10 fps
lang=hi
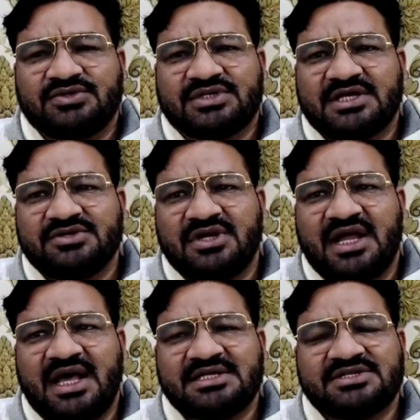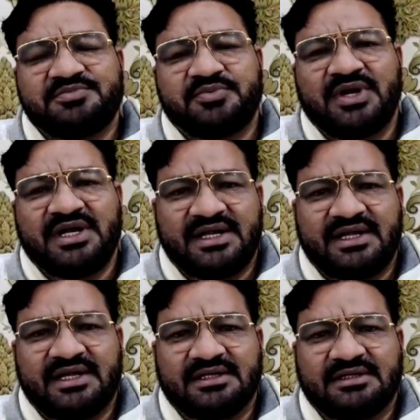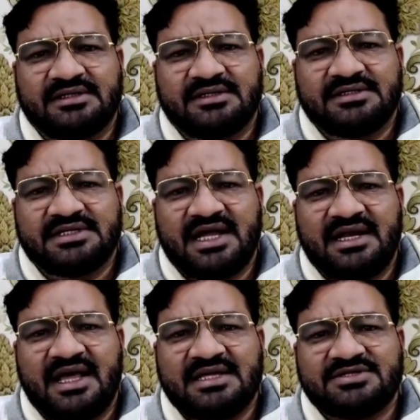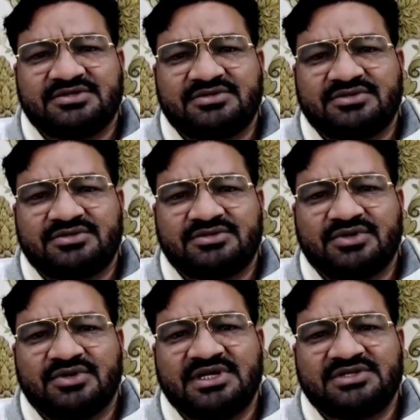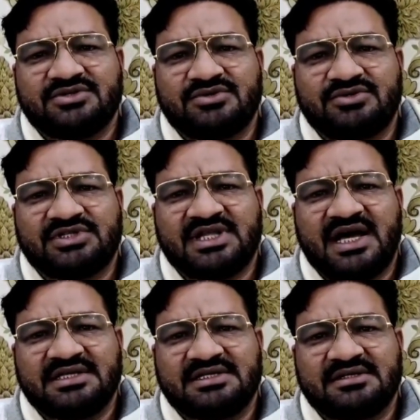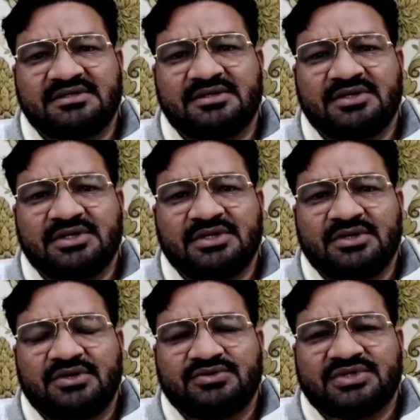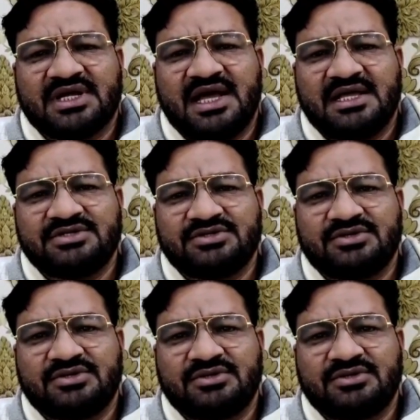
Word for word: उसका जो लास्ट पॉइंट है जहाँ लास्ट ट्रॉली जो उठता है जो उसका जो